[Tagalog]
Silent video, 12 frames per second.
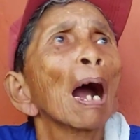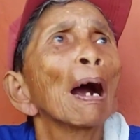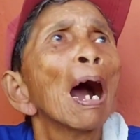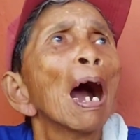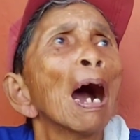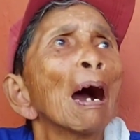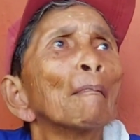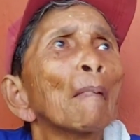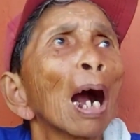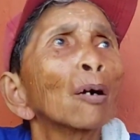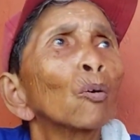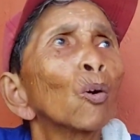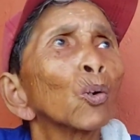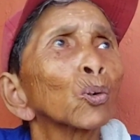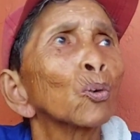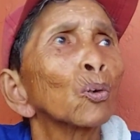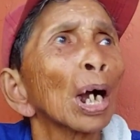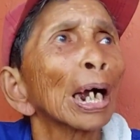ma
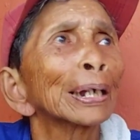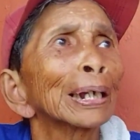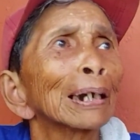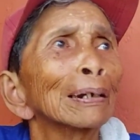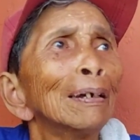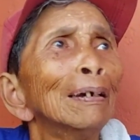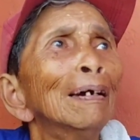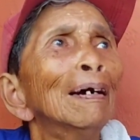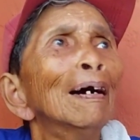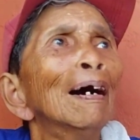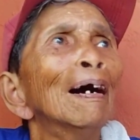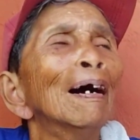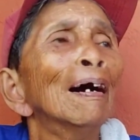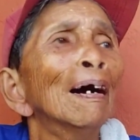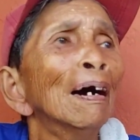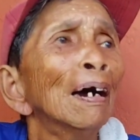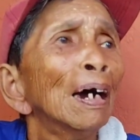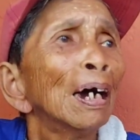makurong ka kayan. Oo.
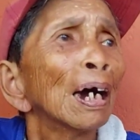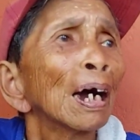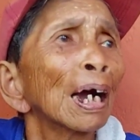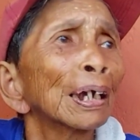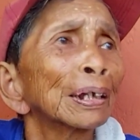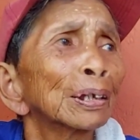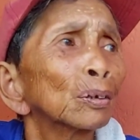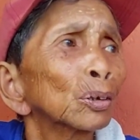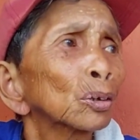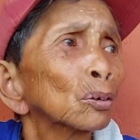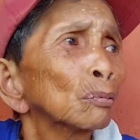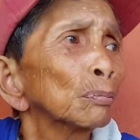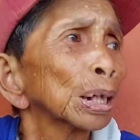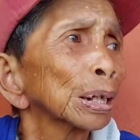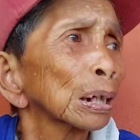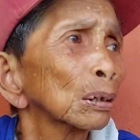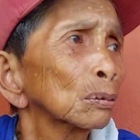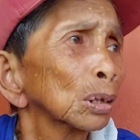Ay, Diyos kong
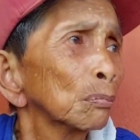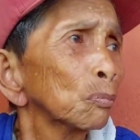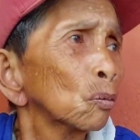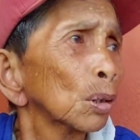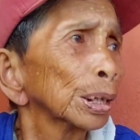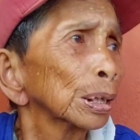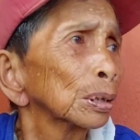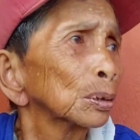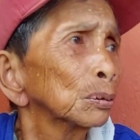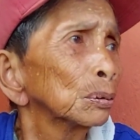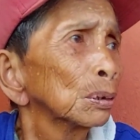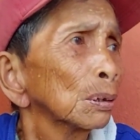mera po na buhay ito.